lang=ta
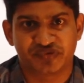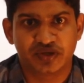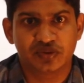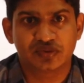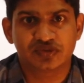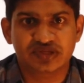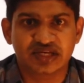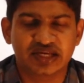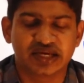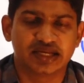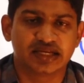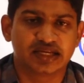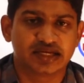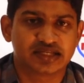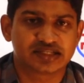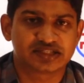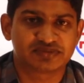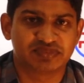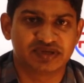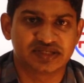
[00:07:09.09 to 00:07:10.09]
நியூஸில்
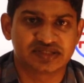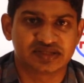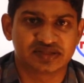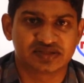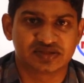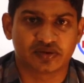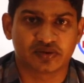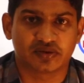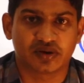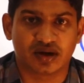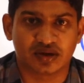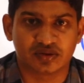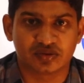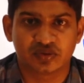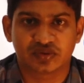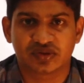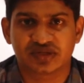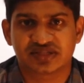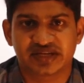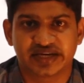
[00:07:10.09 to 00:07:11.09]
என்னென்ன ஸ்பீசிஸ் இருக்கோ
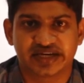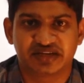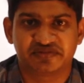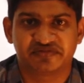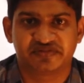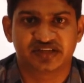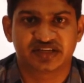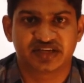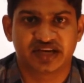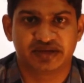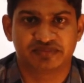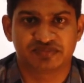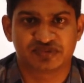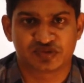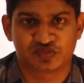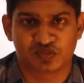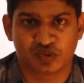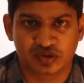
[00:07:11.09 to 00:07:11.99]
அதோட சயின்டிஃபிக் நேம்ஸ்